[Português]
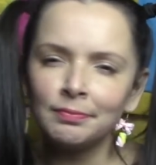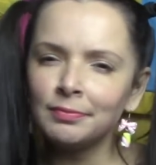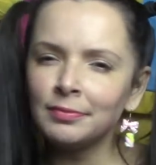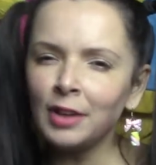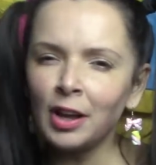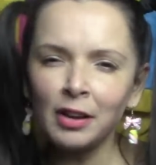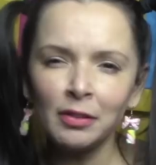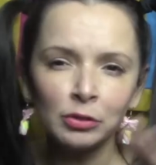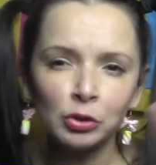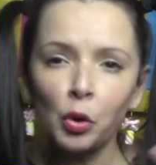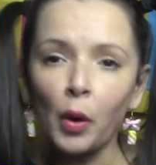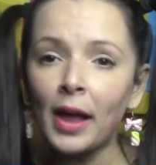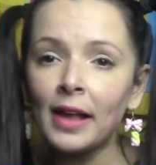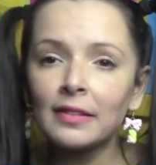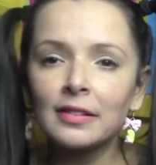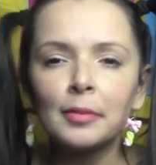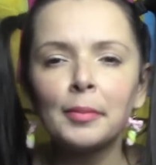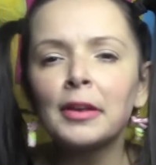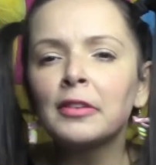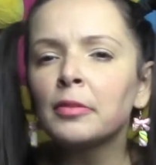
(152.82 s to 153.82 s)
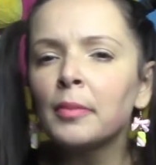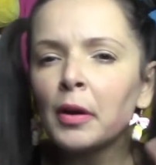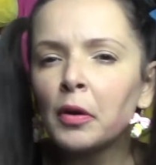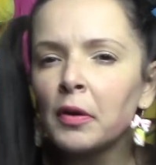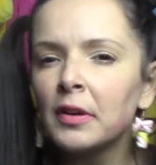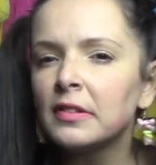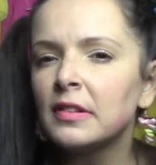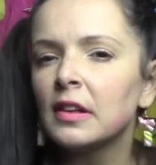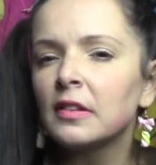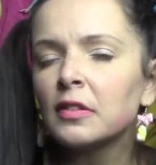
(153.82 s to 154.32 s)
não doença, mas uma
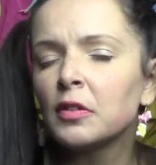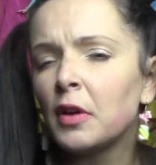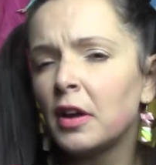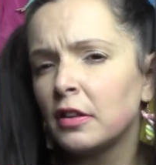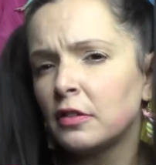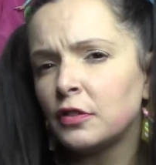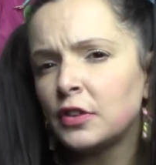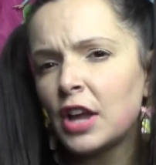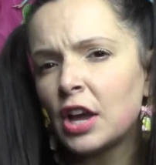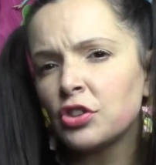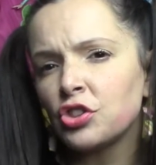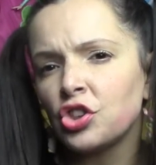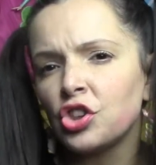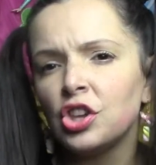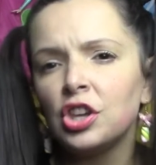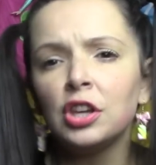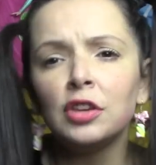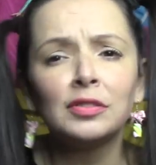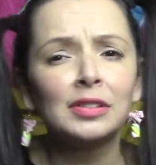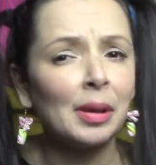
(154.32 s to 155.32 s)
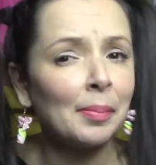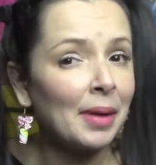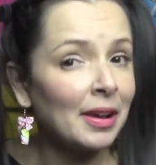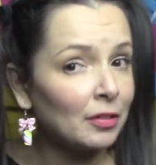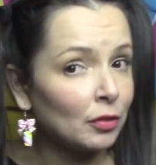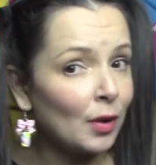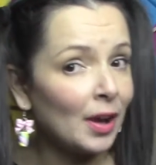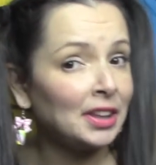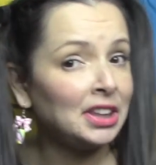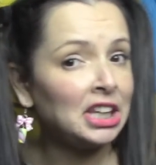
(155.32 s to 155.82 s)
coisinha assim, um resfriadinho, ainda
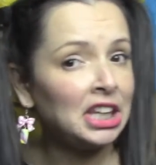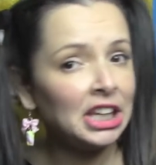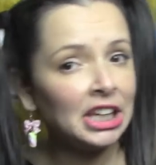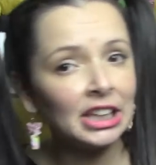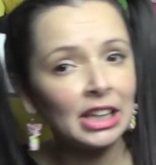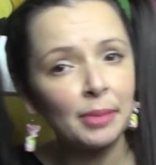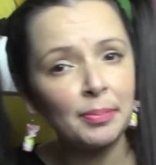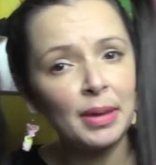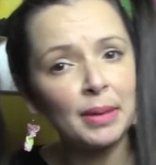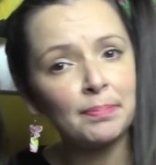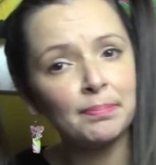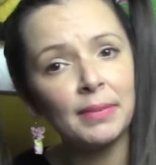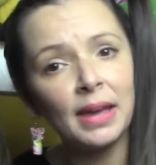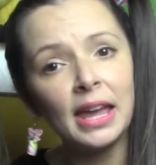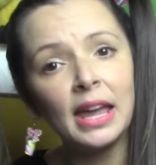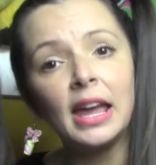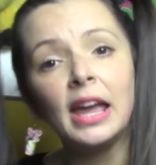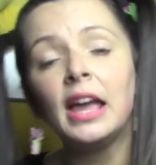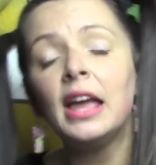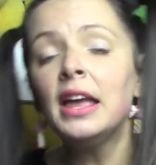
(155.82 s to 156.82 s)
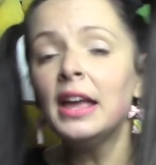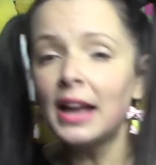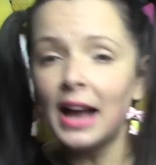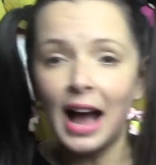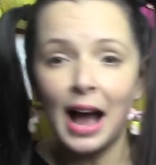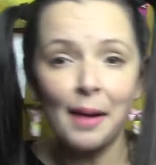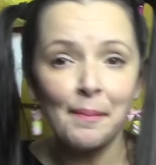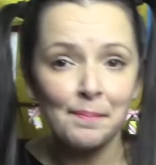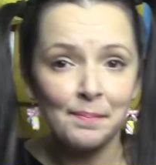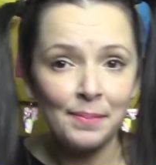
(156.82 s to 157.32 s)
mais com a Nina, bebê,
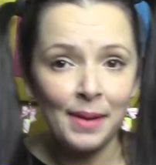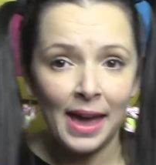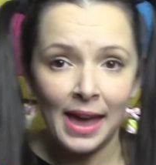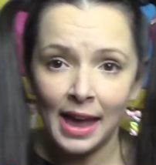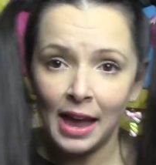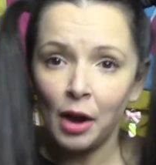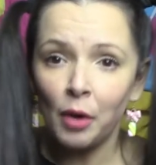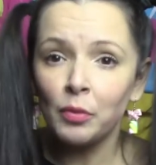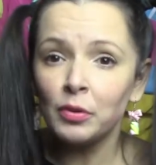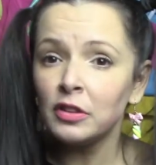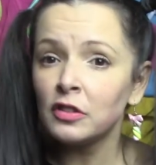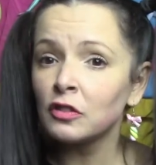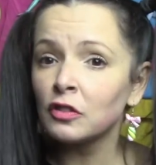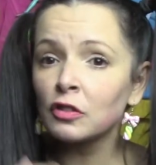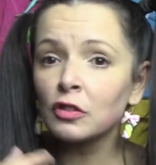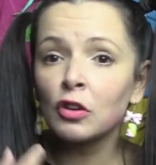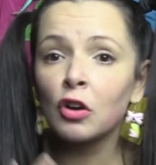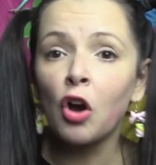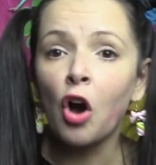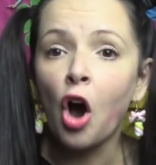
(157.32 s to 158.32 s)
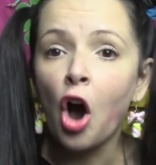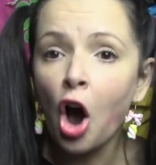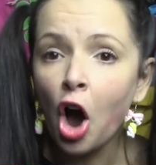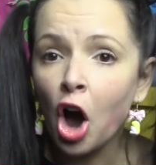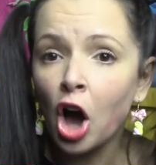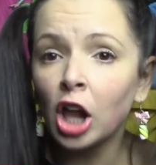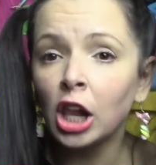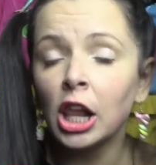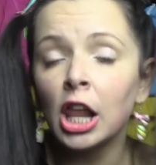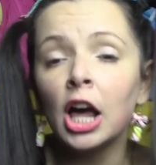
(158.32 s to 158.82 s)
a Bel,
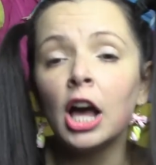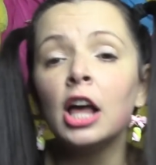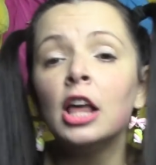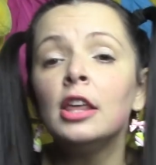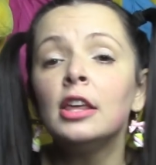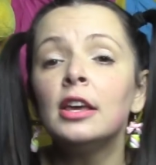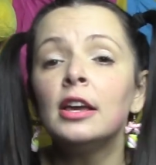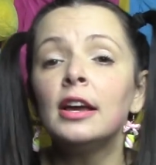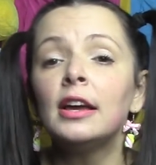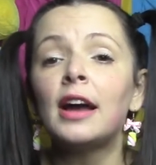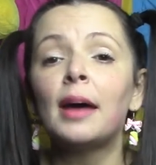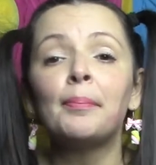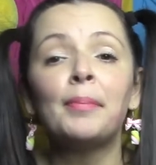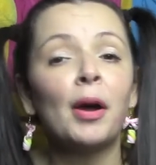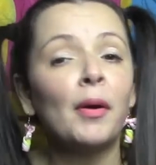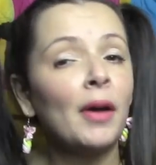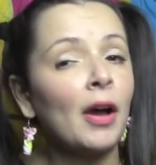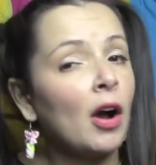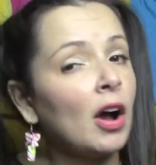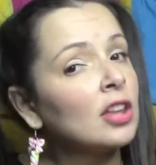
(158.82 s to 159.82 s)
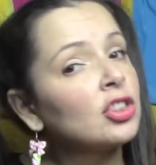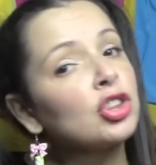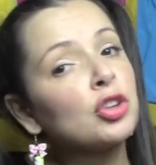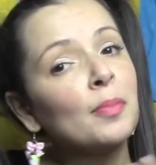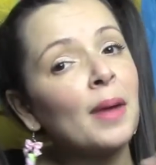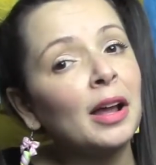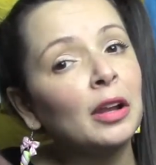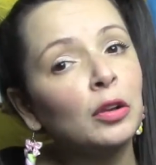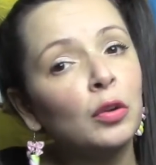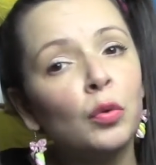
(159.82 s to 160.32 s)
escola. A Bel é
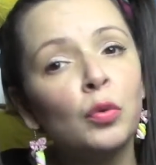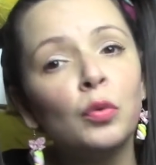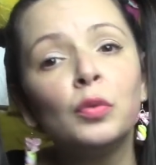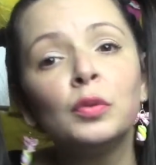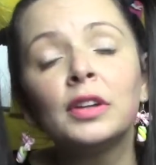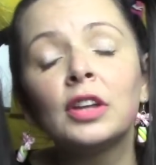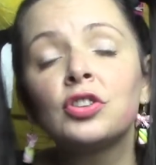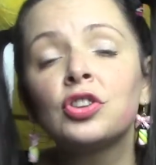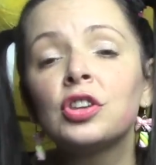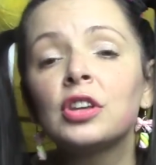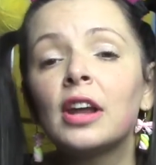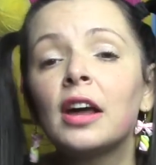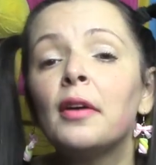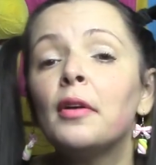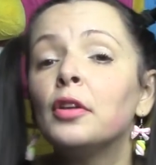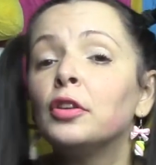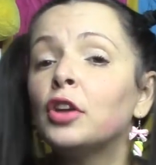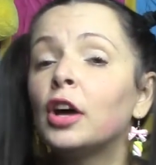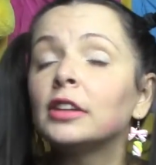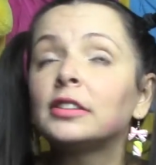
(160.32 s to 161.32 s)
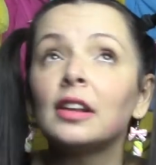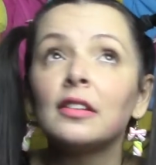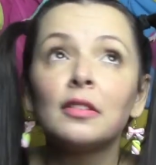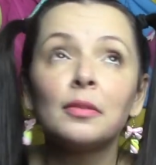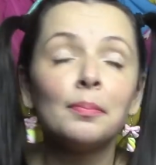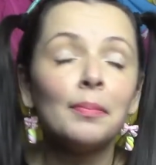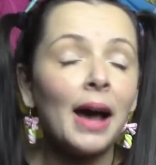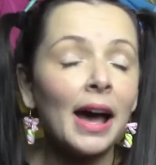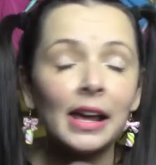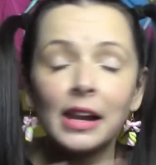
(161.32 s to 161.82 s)
ótima aluna, tira notas
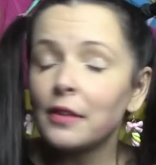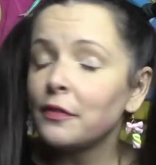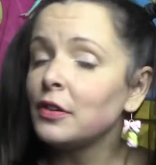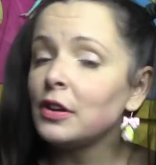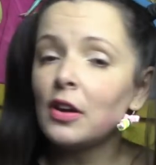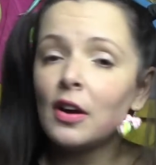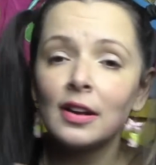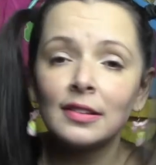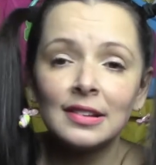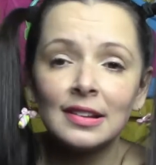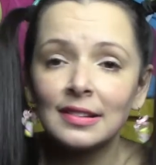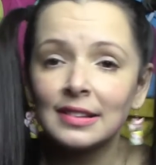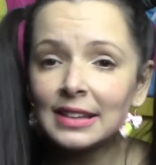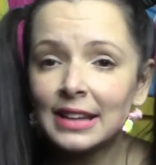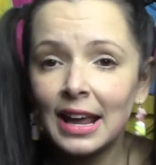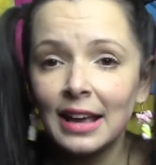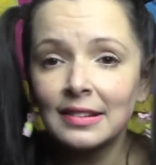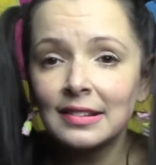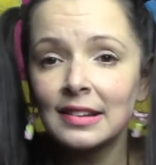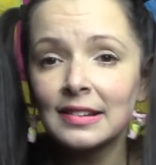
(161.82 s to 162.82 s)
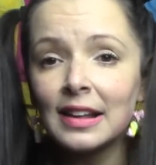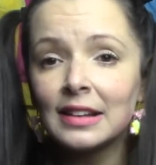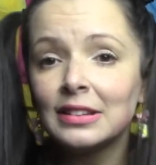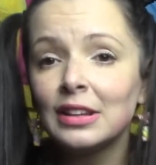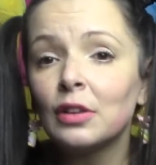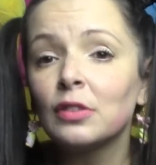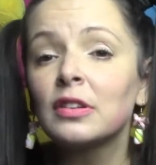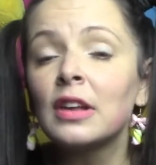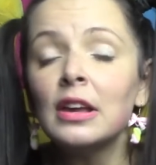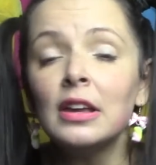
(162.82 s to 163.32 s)
maravilhosas, graças a
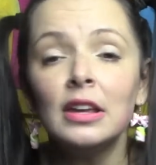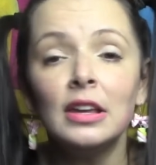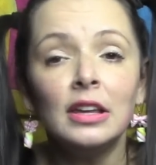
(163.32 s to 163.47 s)
Deus.